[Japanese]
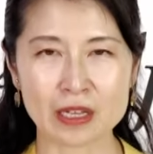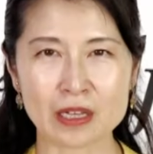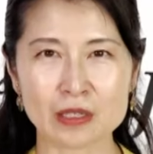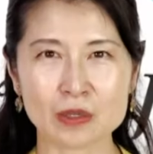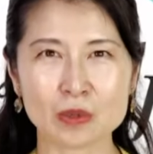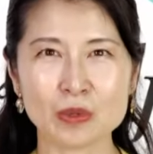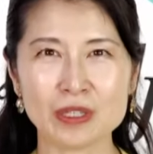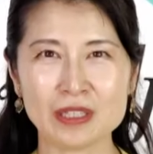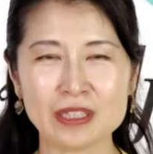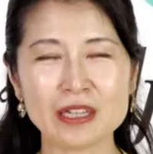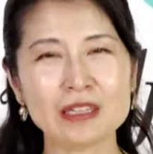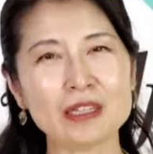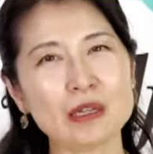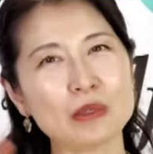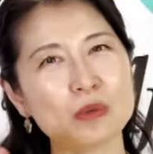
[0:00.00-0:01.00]
えー、そういっ
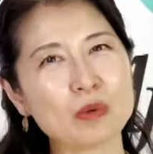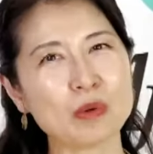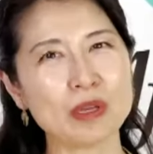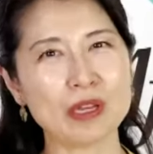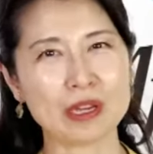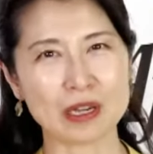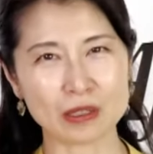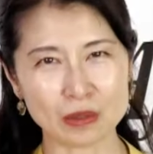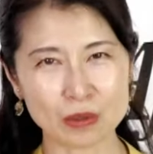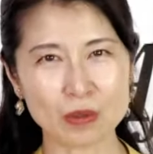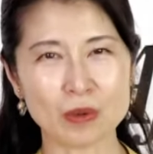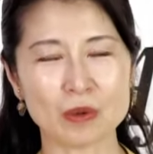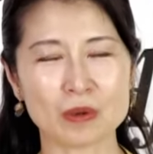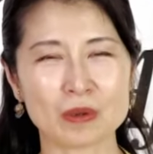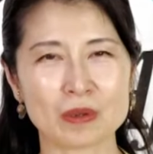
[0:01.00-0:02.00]
た天皇陛下
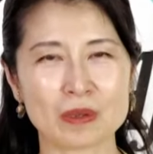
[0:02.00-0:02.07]
と、